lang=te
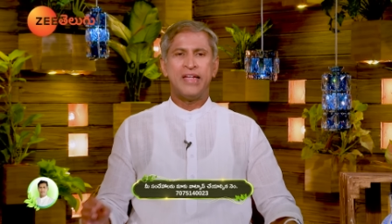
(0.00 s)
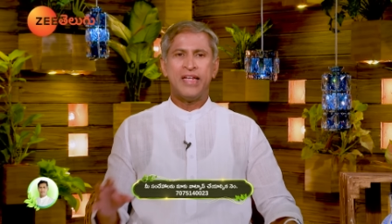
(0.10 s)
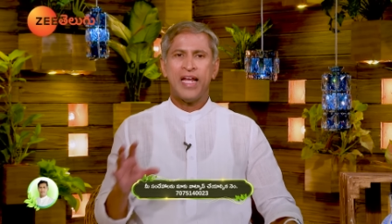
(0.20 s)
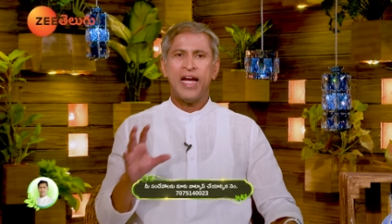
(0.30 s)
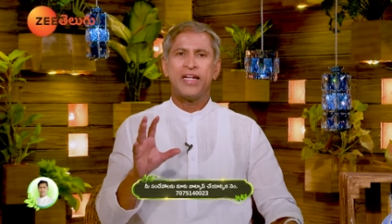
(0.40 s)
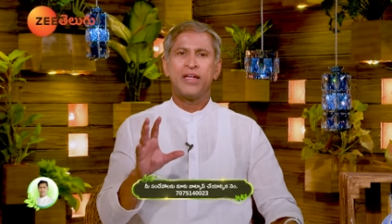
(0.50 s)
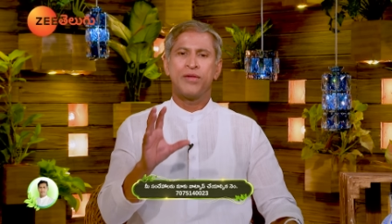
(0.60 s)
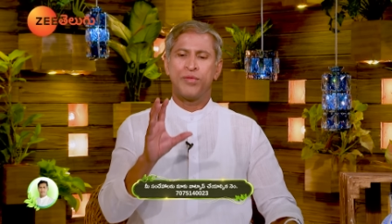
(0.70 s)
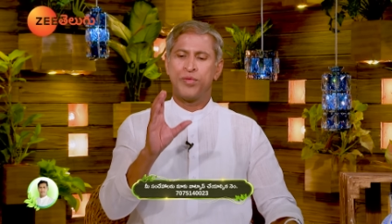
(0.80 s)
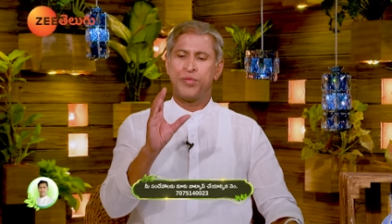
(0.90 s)
ఇలాంటి
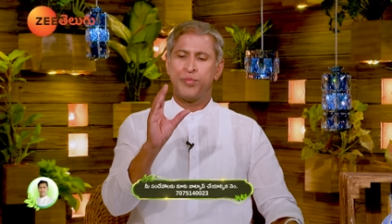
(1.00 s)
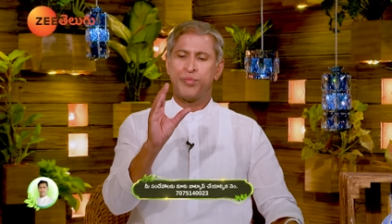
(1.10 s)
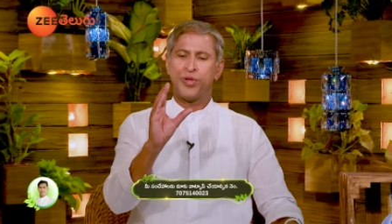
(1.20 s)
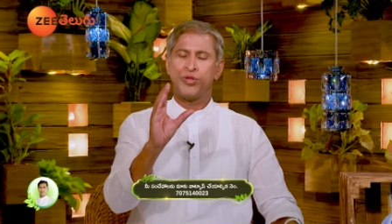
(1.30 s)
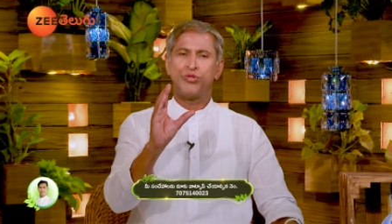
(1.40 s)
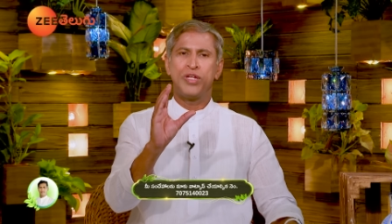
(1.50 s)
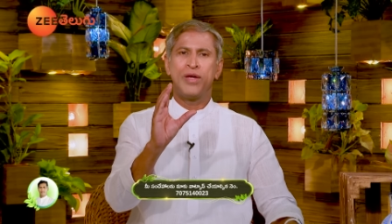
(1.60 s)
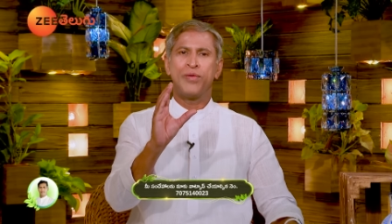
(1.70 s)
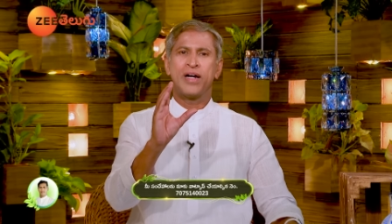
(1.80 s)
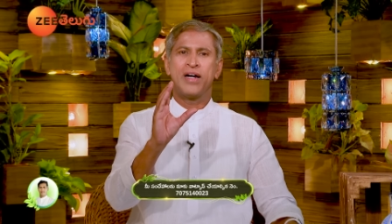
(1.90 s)

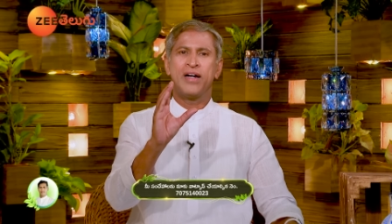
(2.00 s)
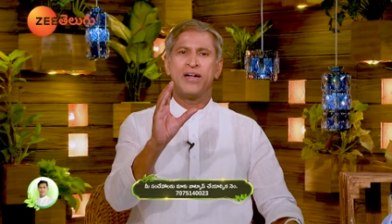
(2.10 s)
ప్రొద్దునే ఒక